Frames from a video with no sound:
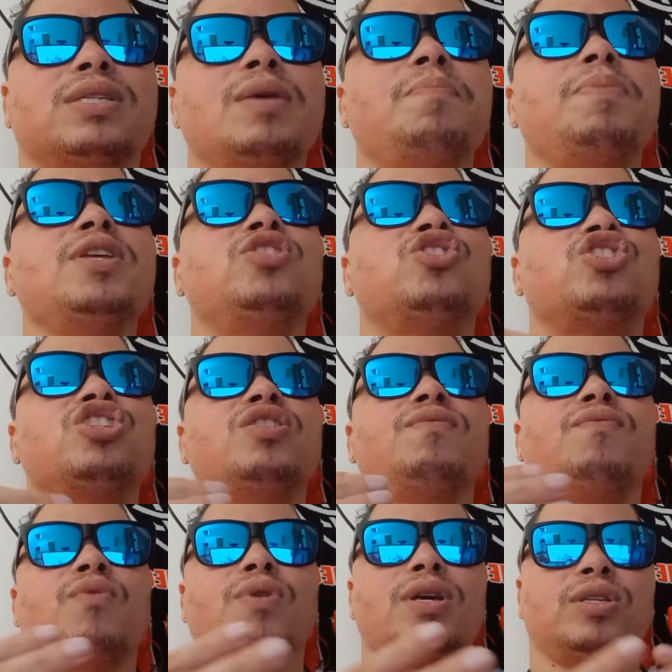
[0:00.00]
sempre
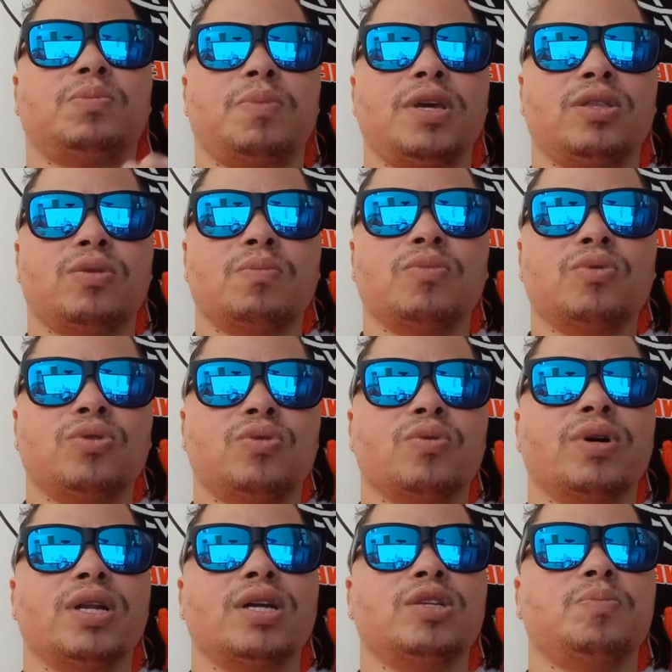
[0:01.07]
tive um respeito
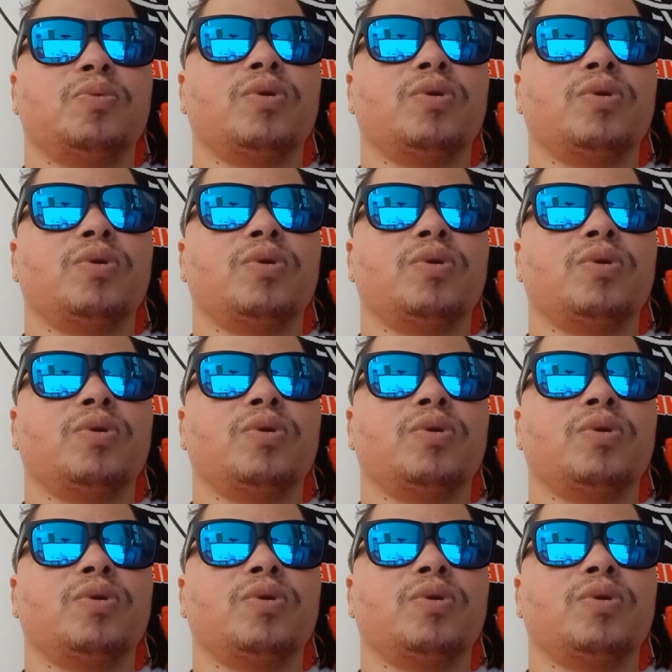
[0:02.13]
muito grande